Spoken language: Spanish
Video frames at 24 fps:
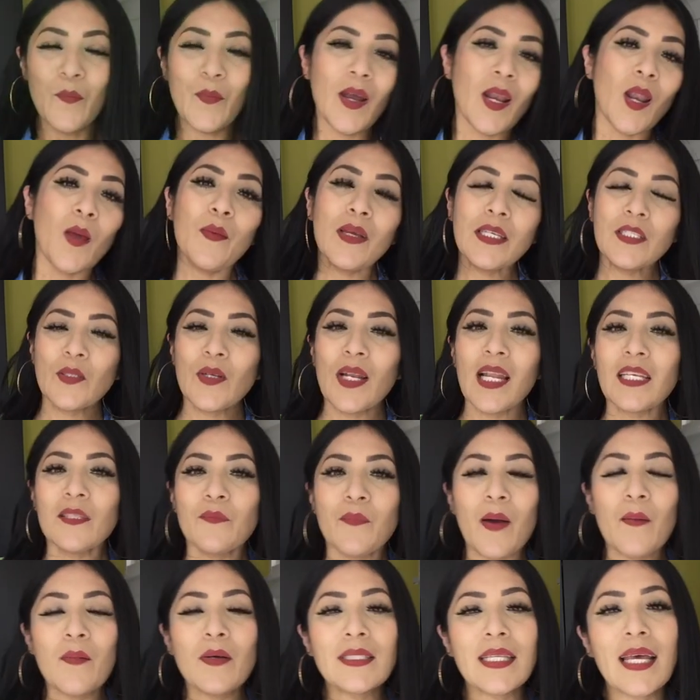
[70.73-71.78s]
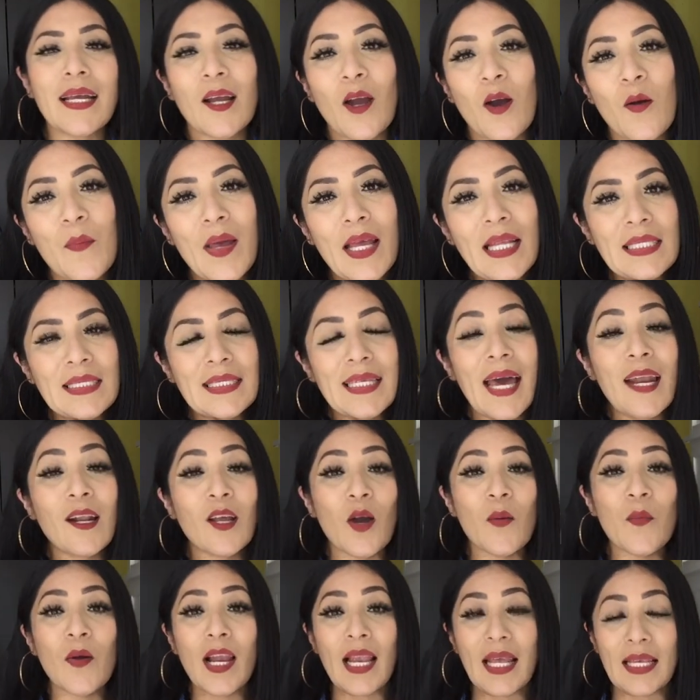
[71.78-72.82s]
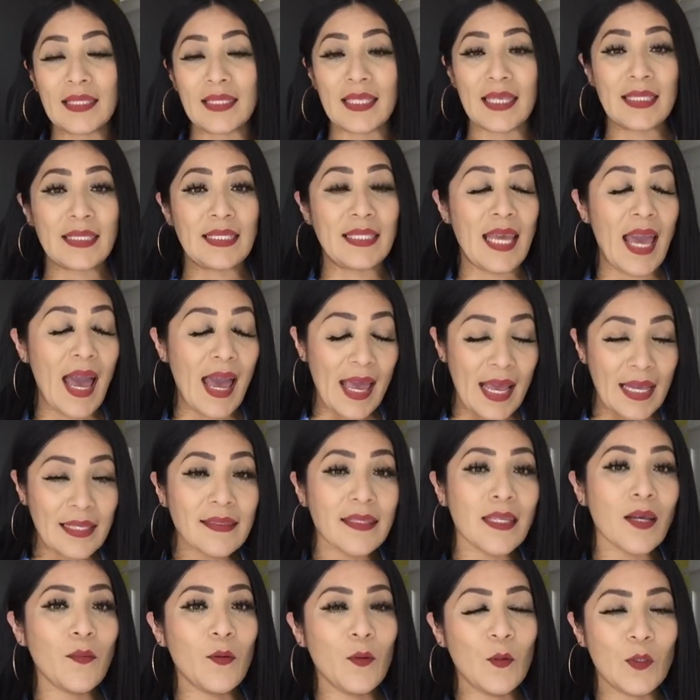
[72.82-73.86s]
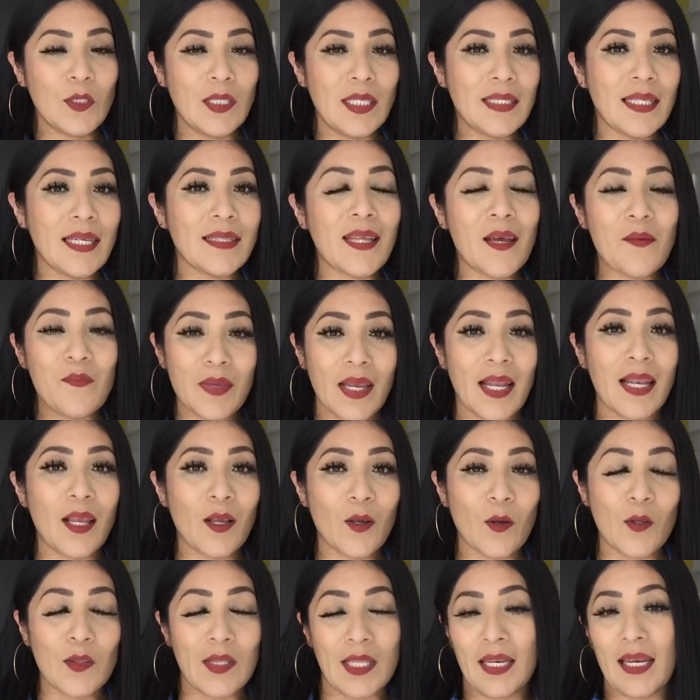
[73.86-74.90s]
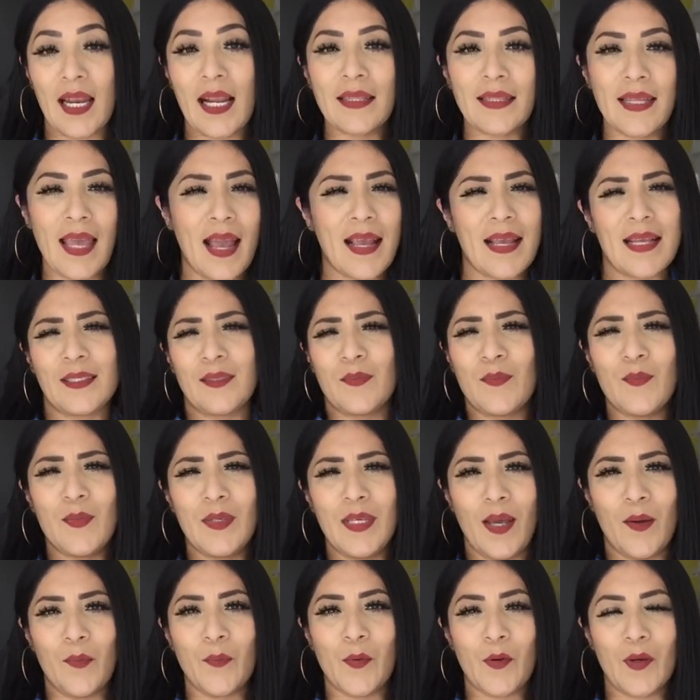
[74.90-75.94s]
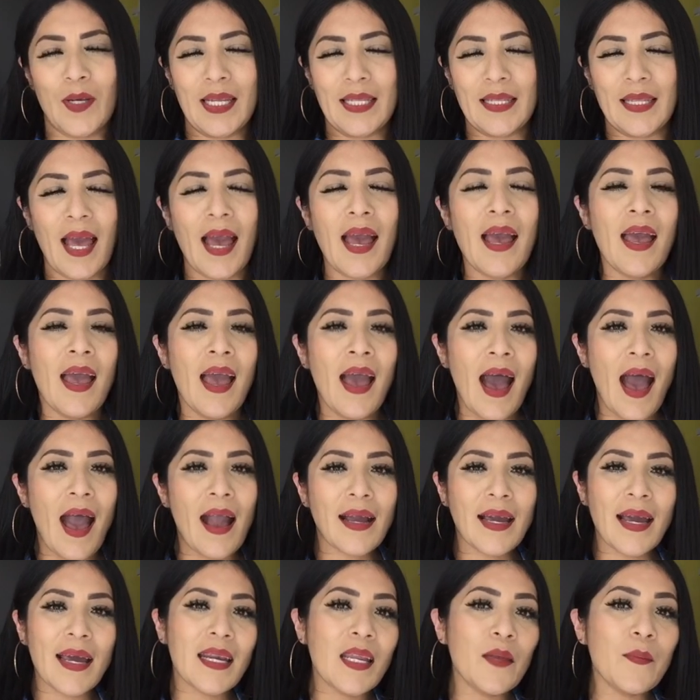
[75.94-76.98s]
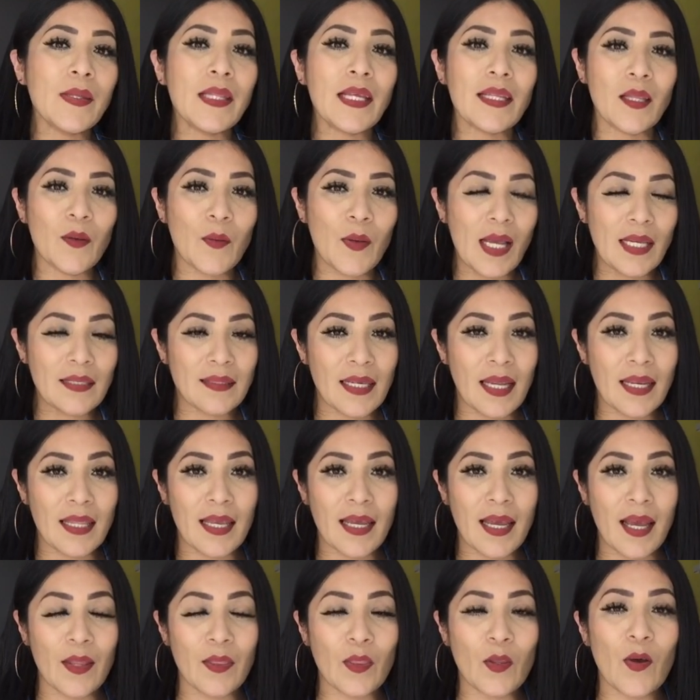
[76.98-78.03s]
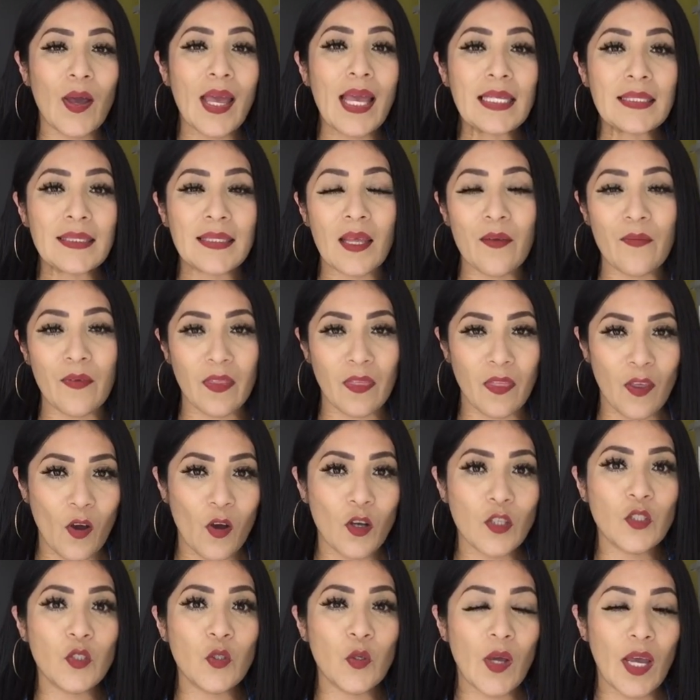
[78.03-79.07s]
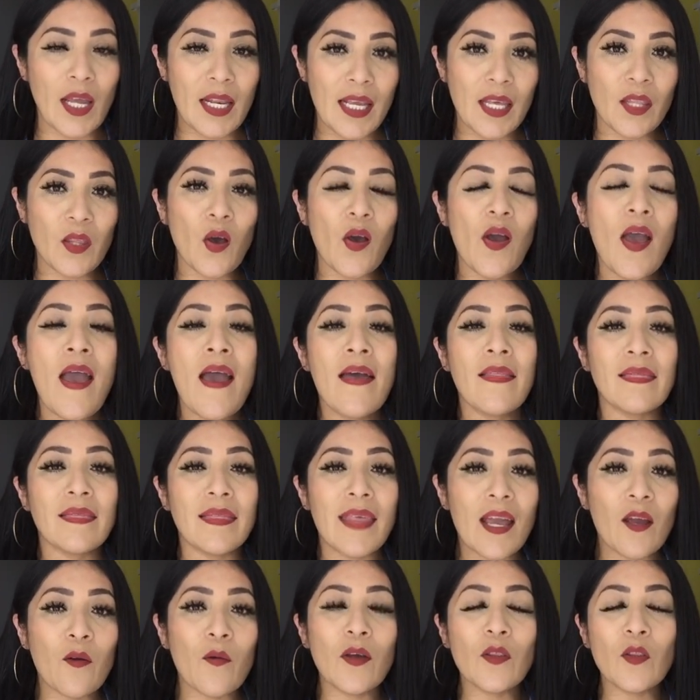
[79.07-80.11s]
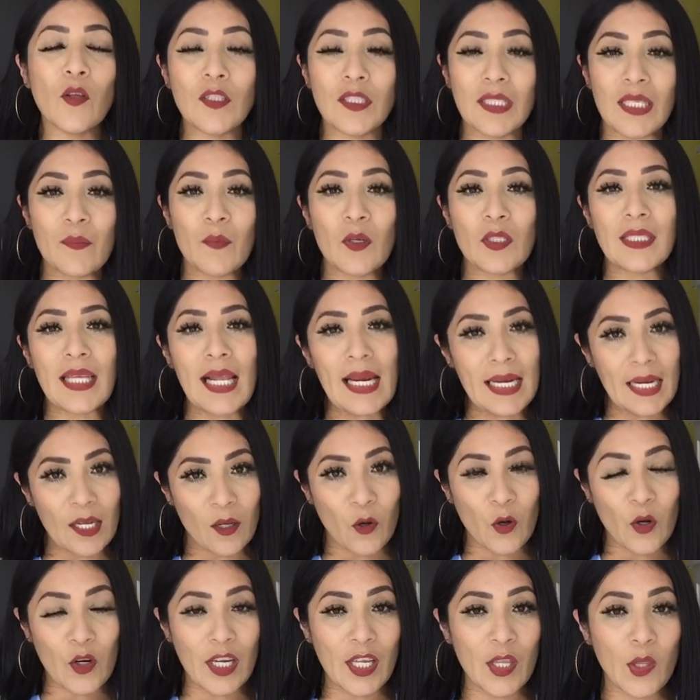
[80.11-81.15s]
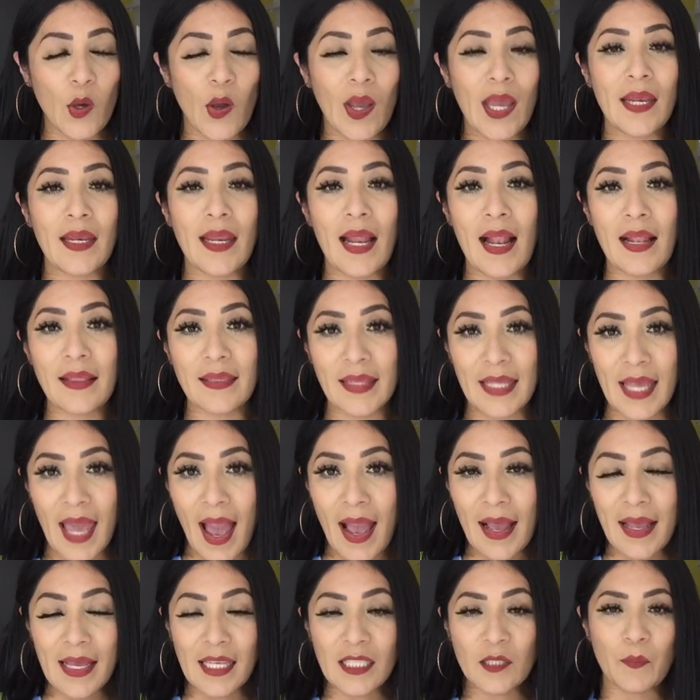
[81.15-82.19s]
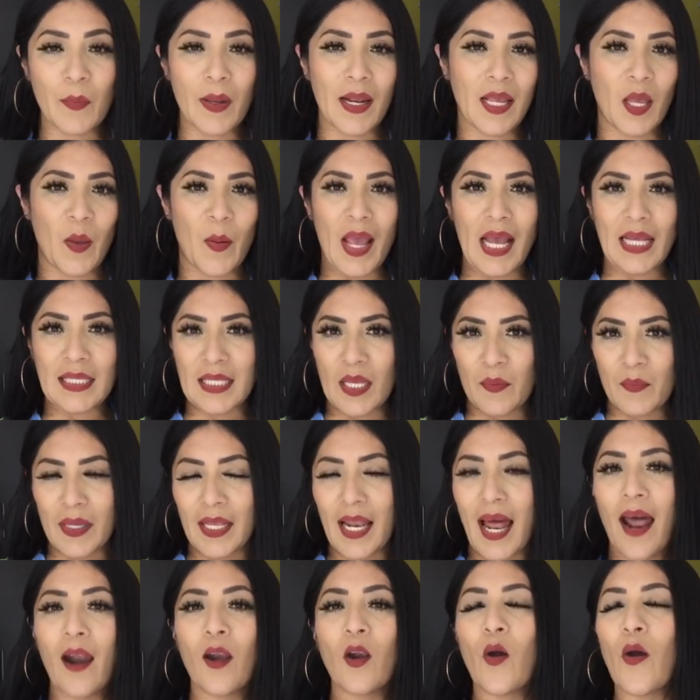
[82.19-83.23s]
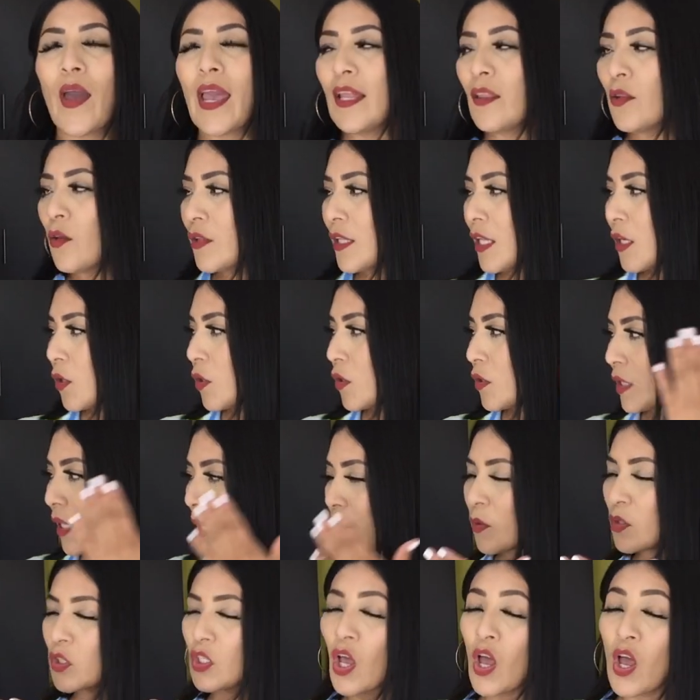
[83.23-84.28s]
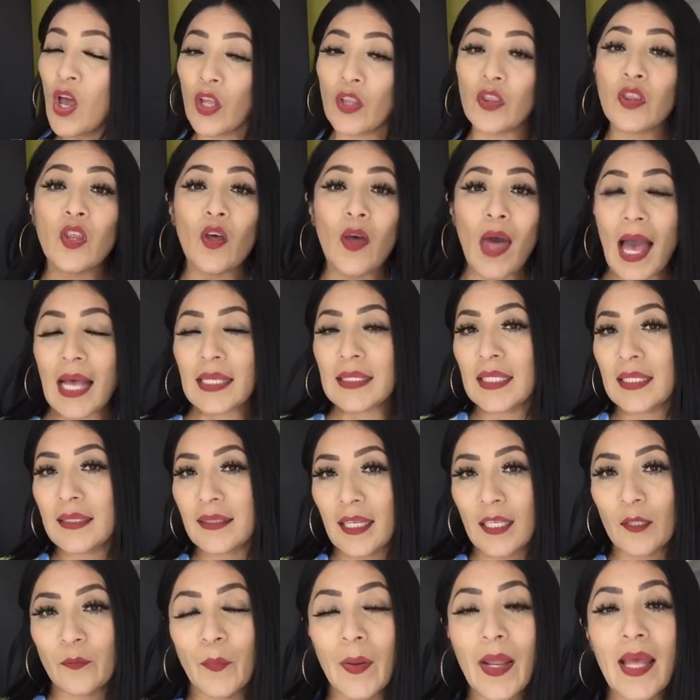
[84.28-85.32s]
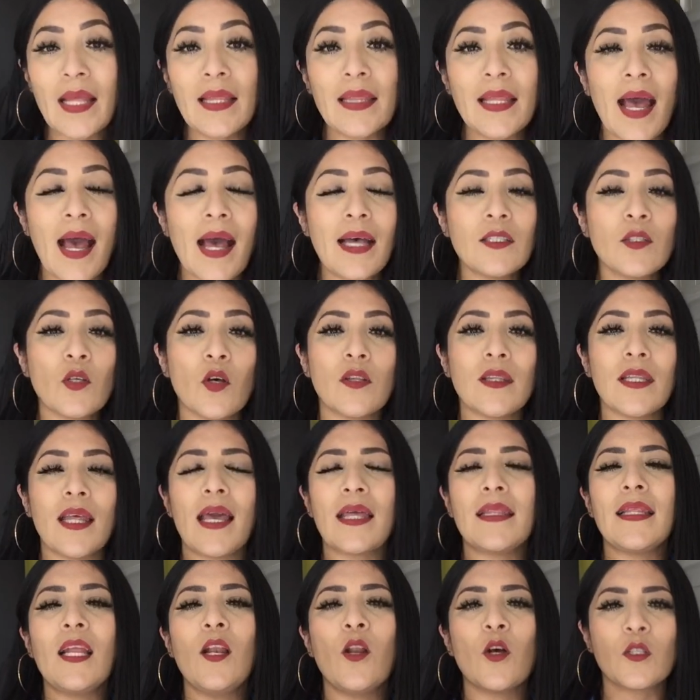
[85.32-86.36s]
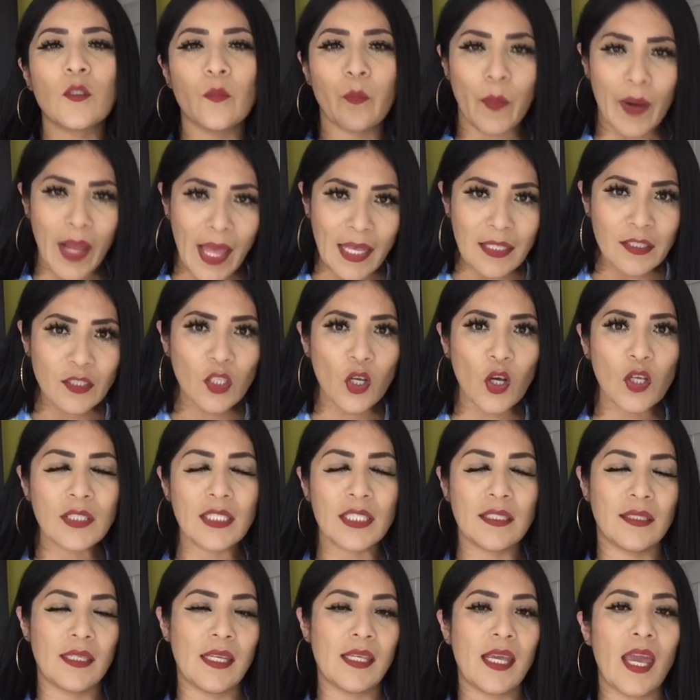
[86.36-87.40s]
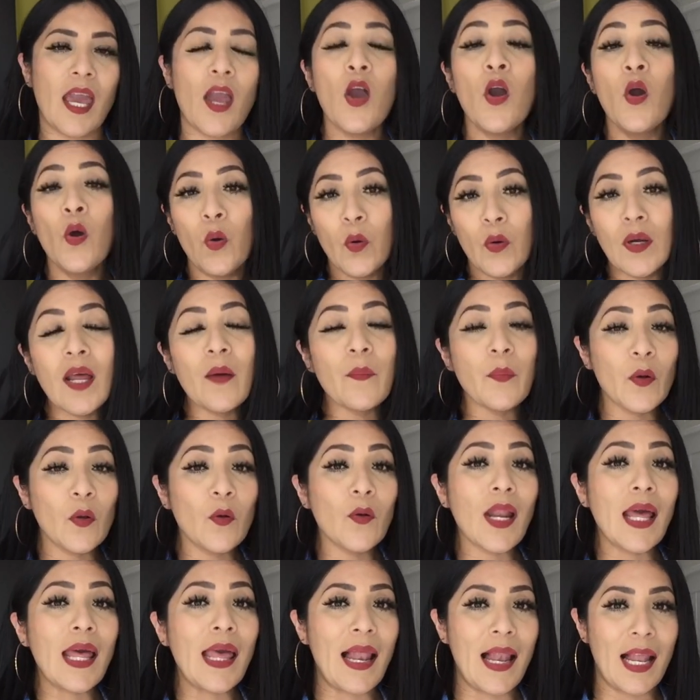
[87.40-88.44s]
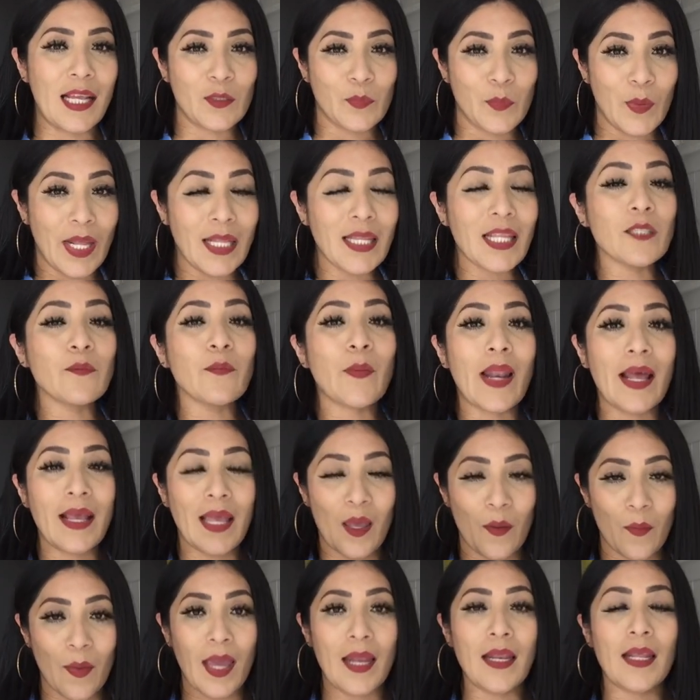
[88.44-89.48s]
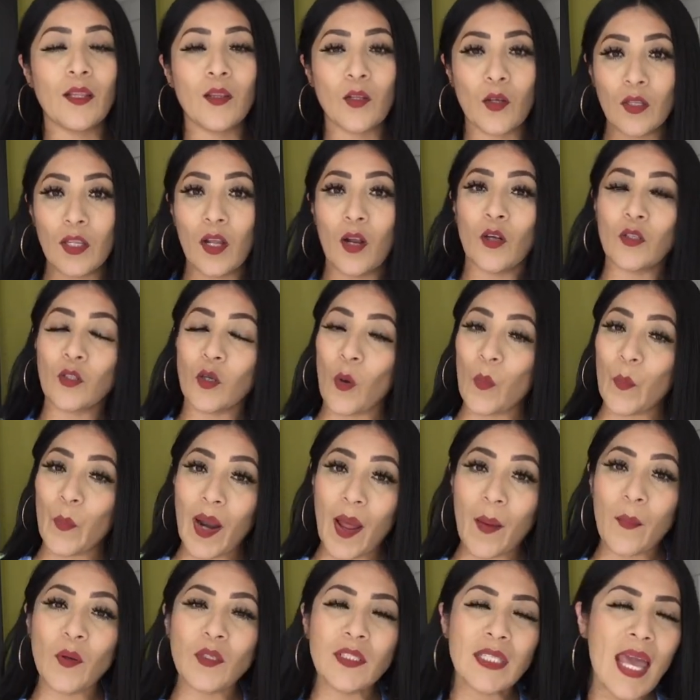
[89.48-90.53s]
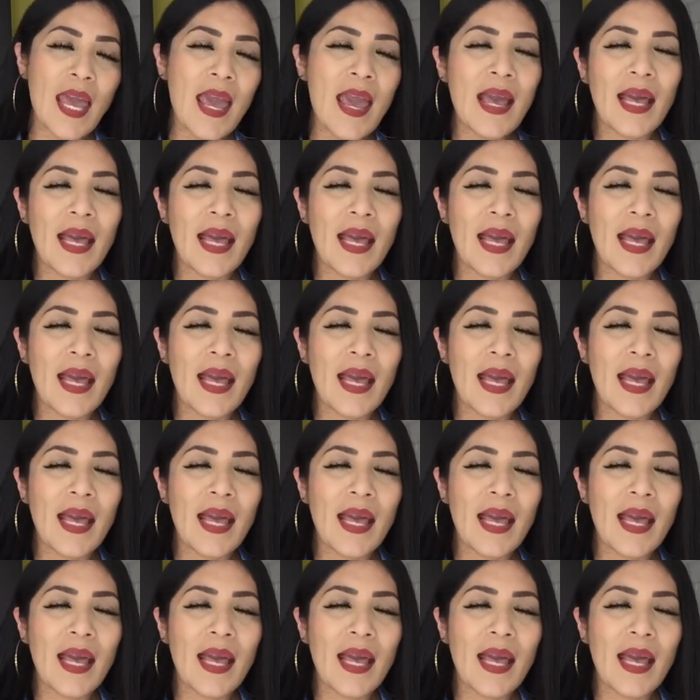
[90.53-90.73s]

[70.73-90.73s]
Bueno, mis chulas, vamos a comenzar. Como les decía, esta blusita también la encontré en el tianguis bien bonita. Acá arribita te voy a estar dejando este video sugerido de cuando hicimos el recorrido en el tianguis para que vayas a mirarlo en donde encontramos todas estas prendas, donde di los precios, enseñé una por una de las prendas para que vean en dónde los compramos.